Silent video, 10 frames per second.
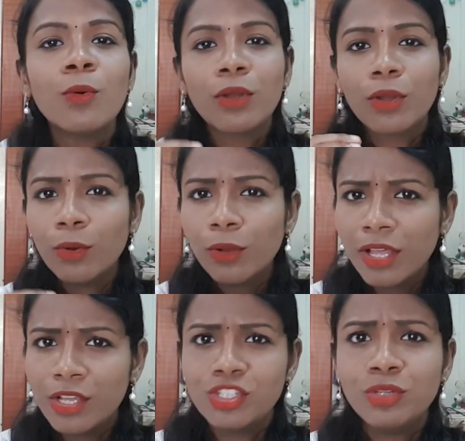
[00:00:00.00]
உங்கள்
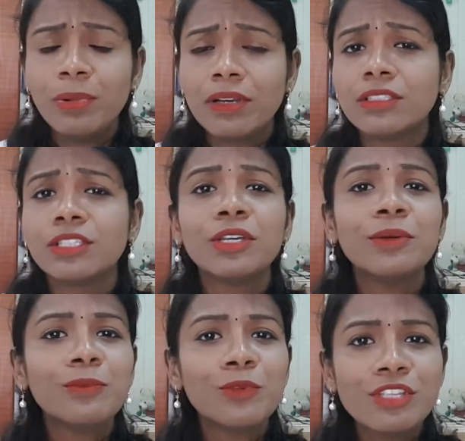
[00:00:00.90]
கோலை அச்சீவ் பண்ணுறதுக்கு
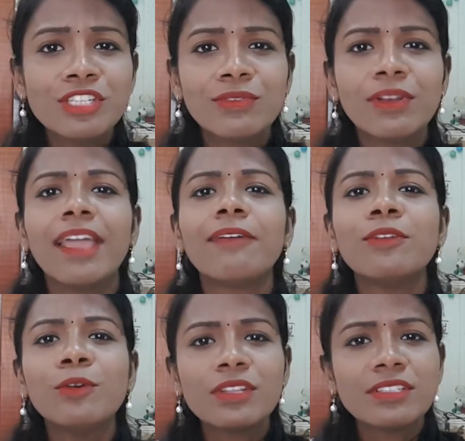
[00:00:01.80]
முடிஞ்சவெல்லாம்
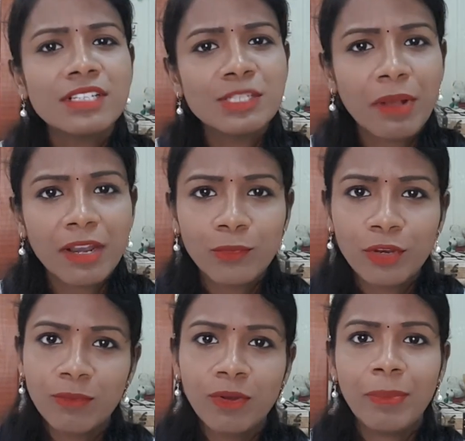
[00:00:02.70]
எவ்வளோ ரிசர்ச் பண்ண
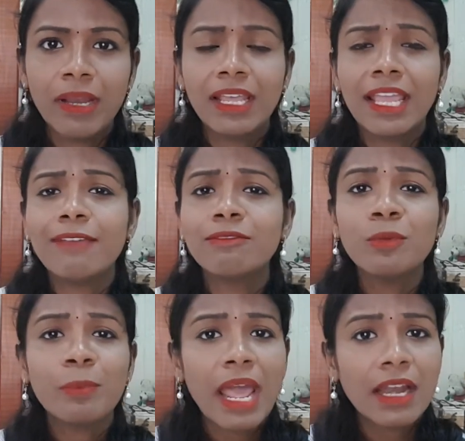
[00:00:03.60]
முடியுமோ பண்ணுங்கள்
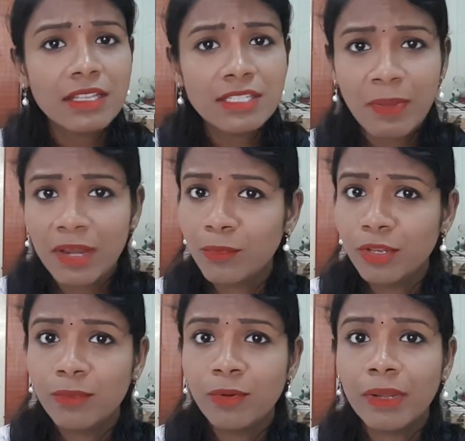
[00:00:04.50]
எவ்வளோ ப்ராக்டிஸ் பண்ண
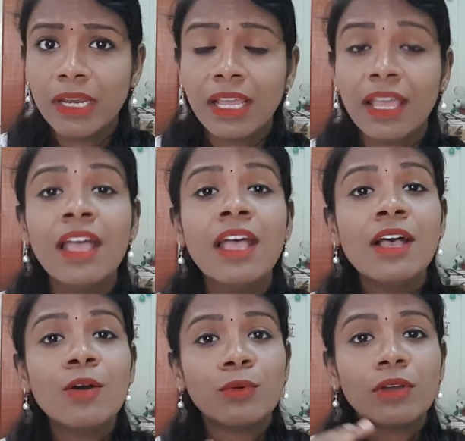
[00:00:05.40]
முடியுமோ பண்ணுங்கள்
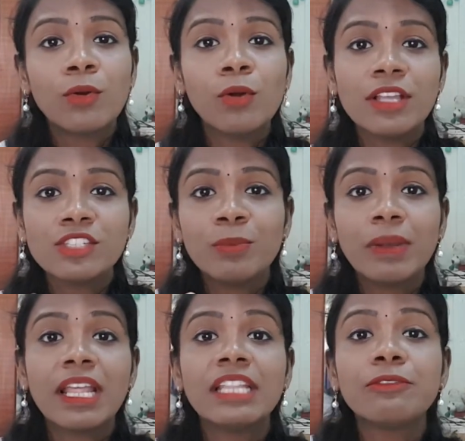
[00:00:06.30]
உங்கள் கோல் அச்சீவ்
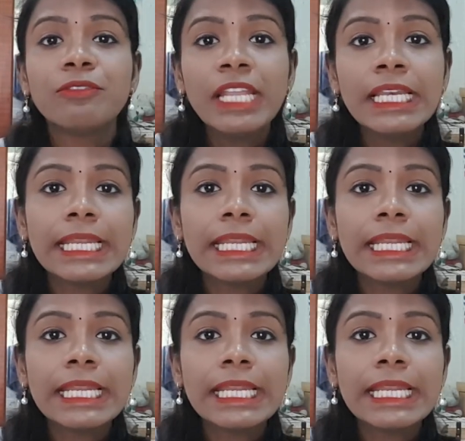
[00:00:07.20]
பண்ணதா அந்த ஃபீல்டு